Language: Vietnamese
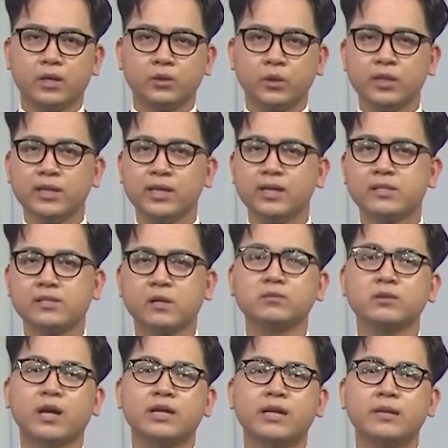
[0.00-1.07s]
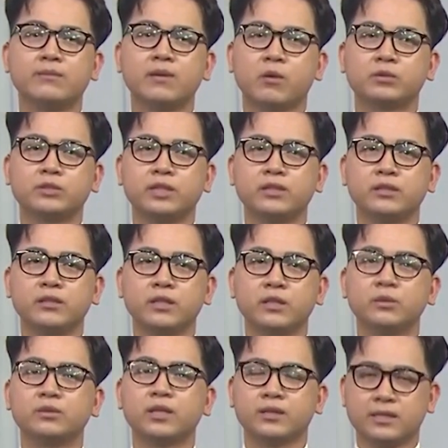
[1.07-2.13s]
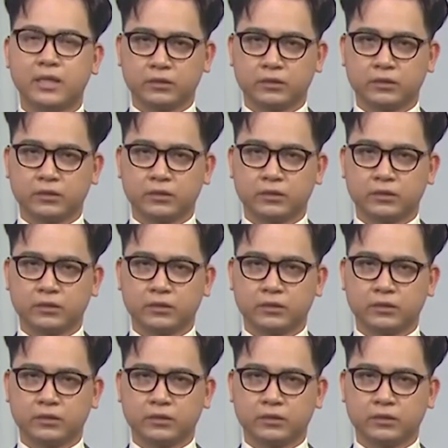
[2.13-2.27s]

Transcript: Tuy nhiên, trong thời điểm học sinh nhiều tỉnh,